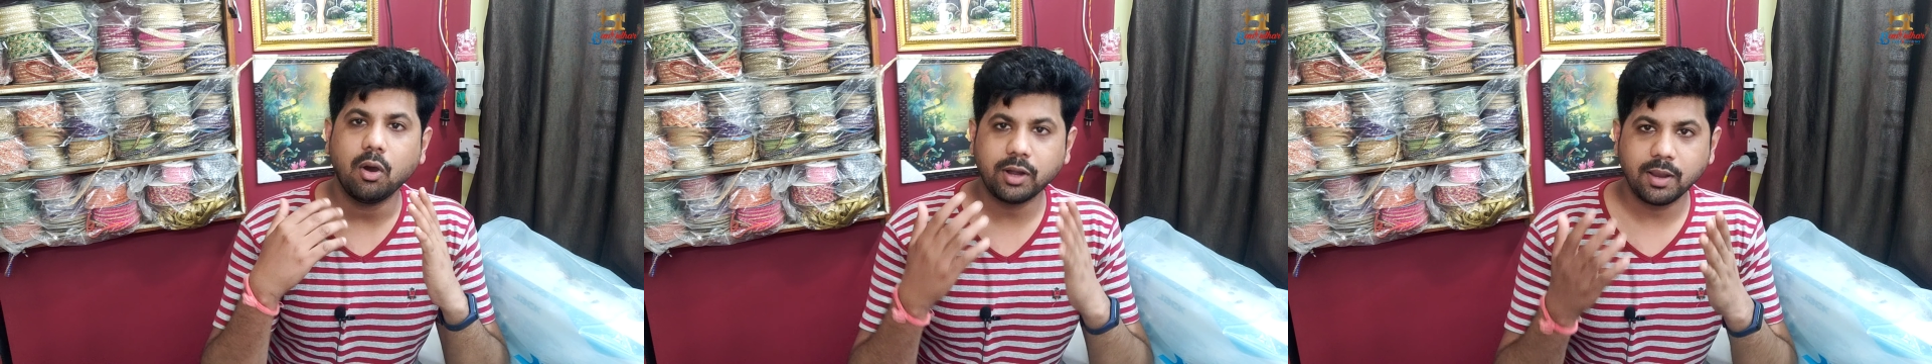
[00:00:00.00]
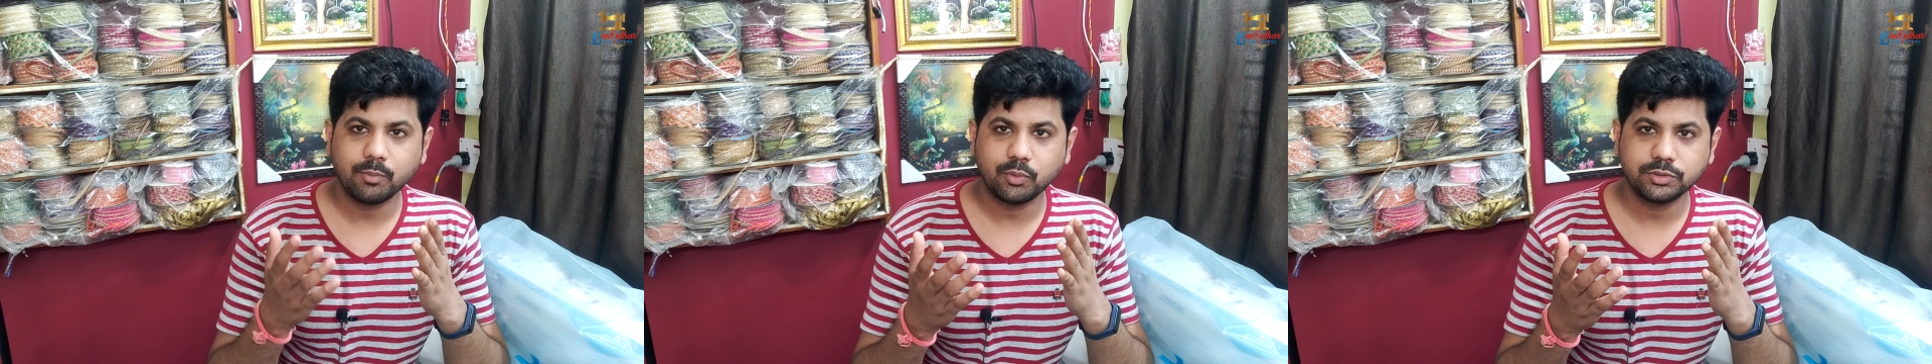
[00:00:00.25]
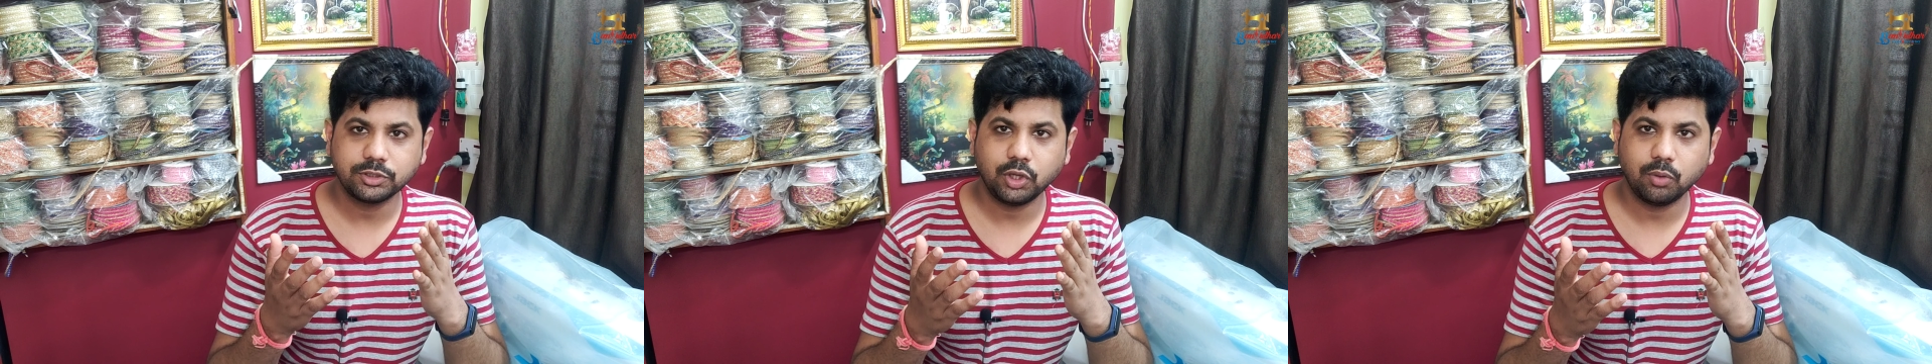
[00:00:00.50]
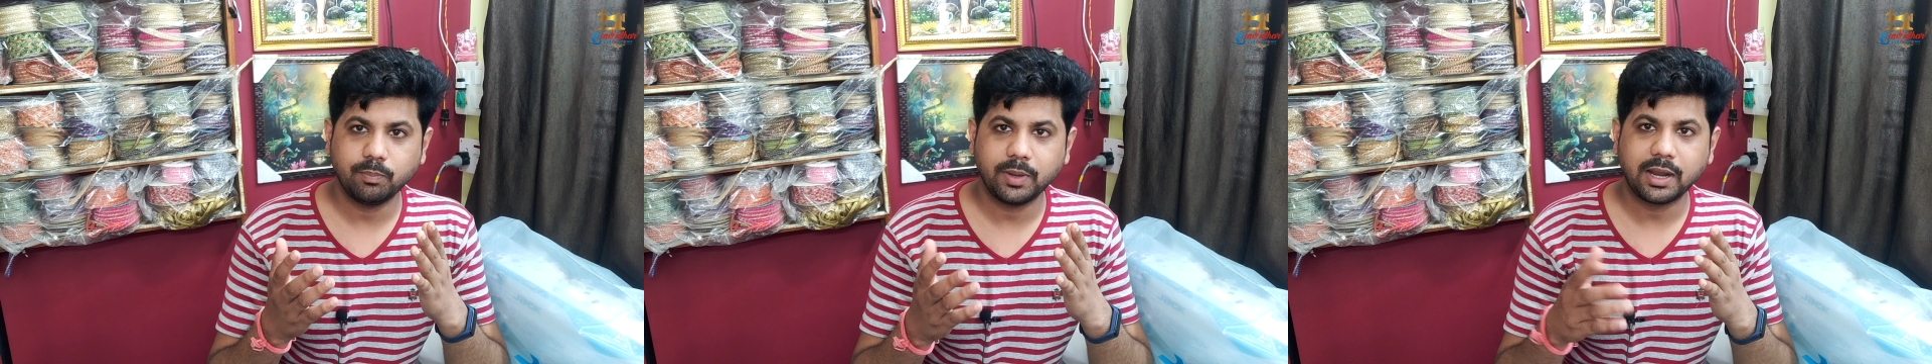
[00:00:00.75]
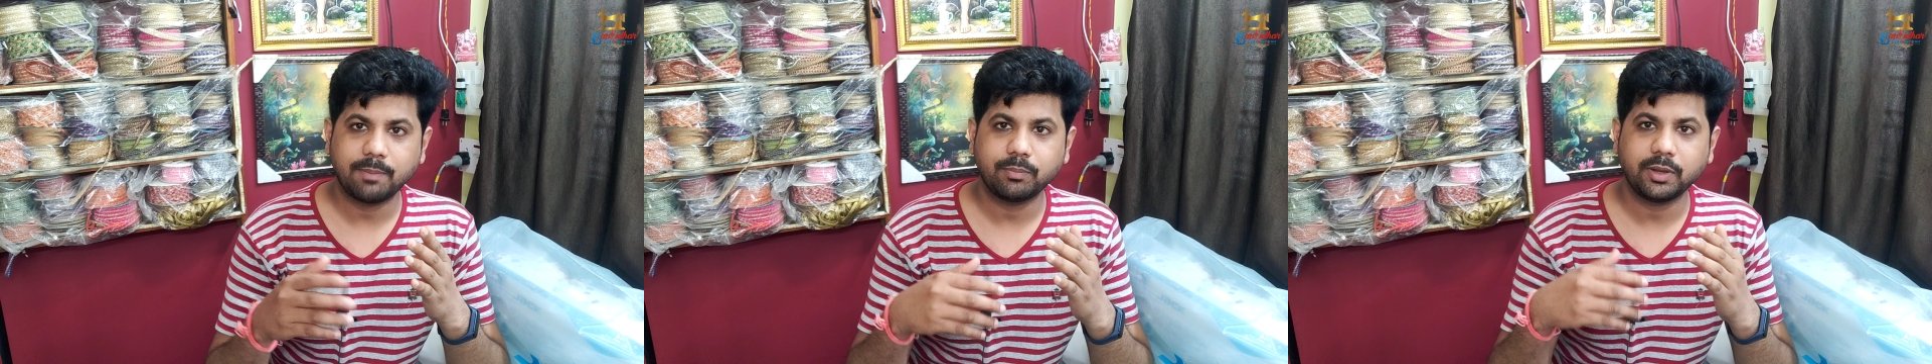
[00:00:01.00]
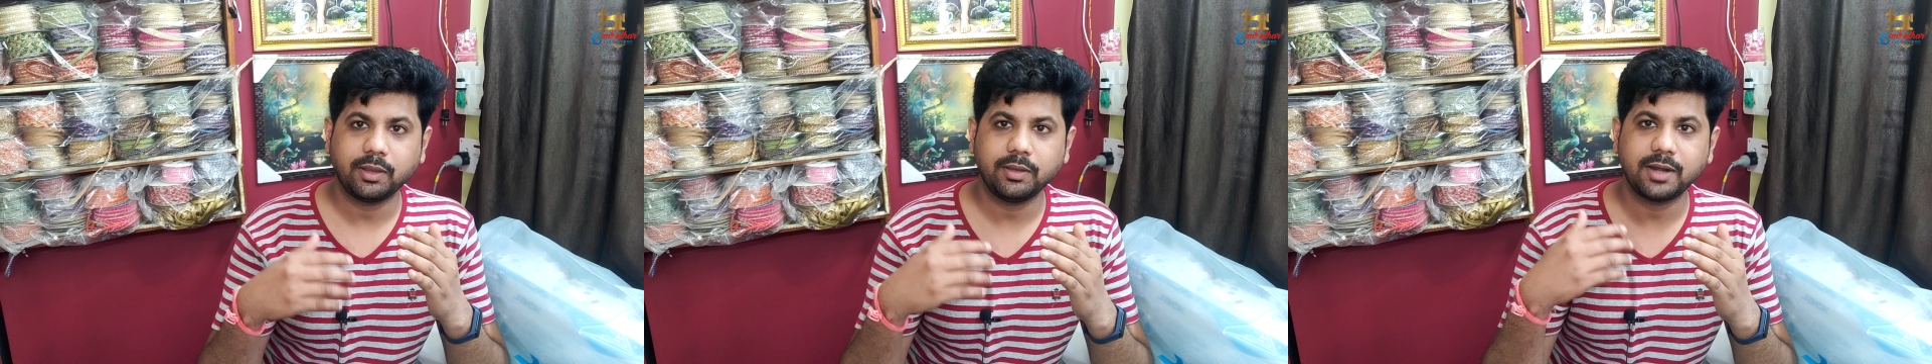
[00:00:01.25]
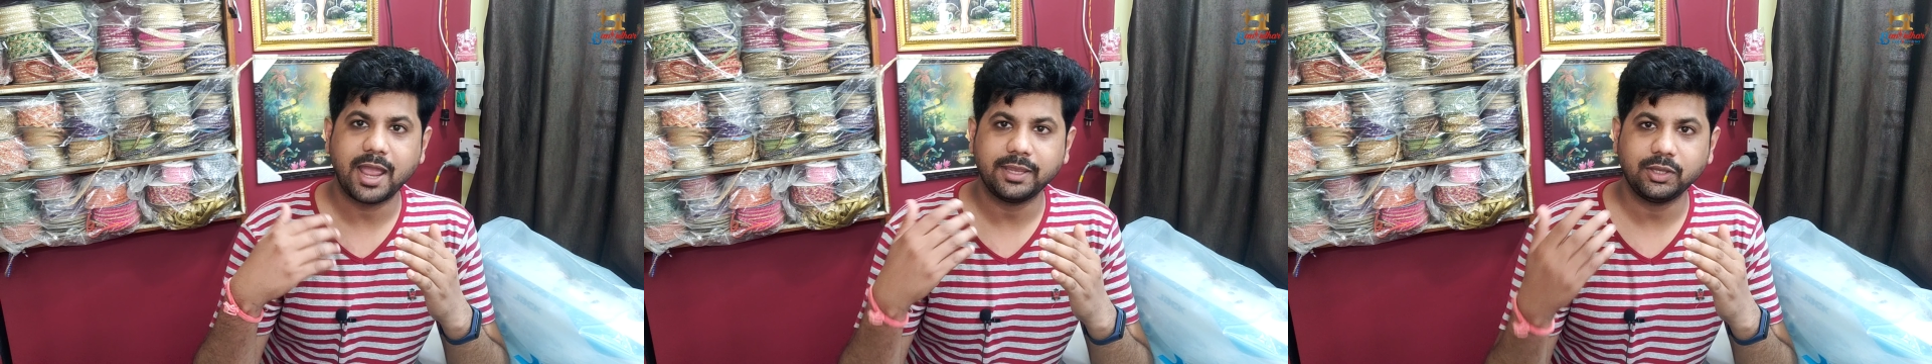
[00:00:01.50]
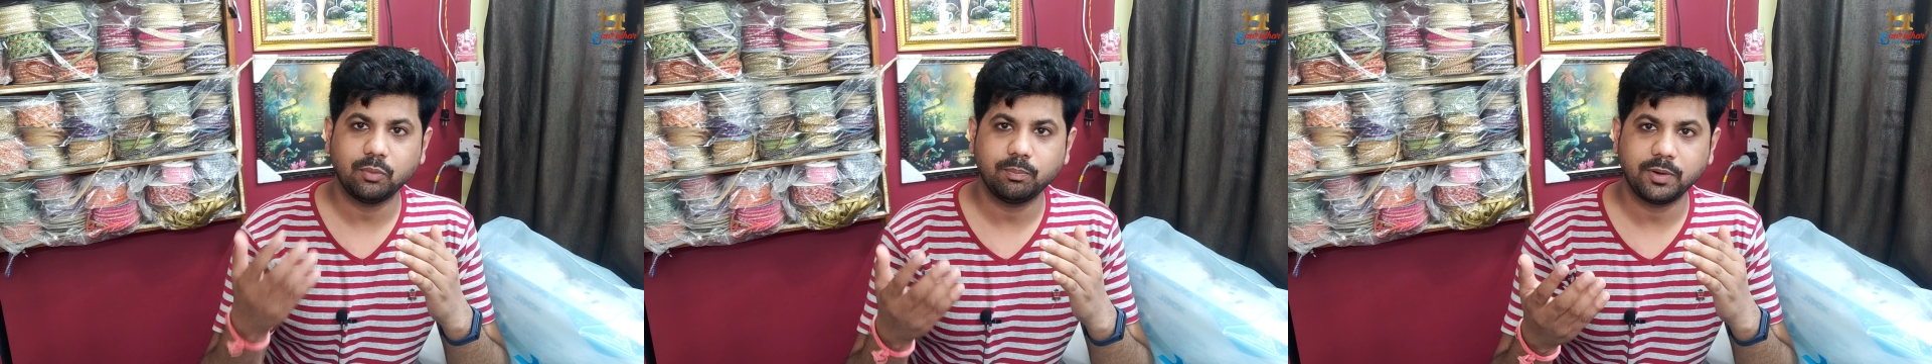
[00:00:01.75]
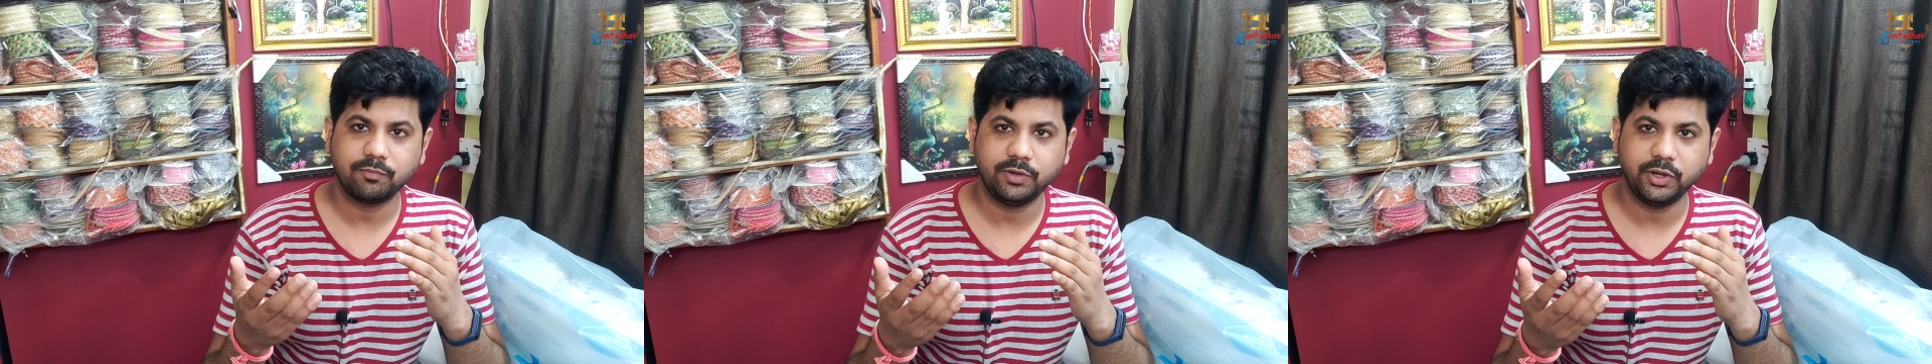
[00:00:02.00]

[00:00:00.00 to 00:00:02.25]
और हम उसके ऊपर आपकी राय के ऊपर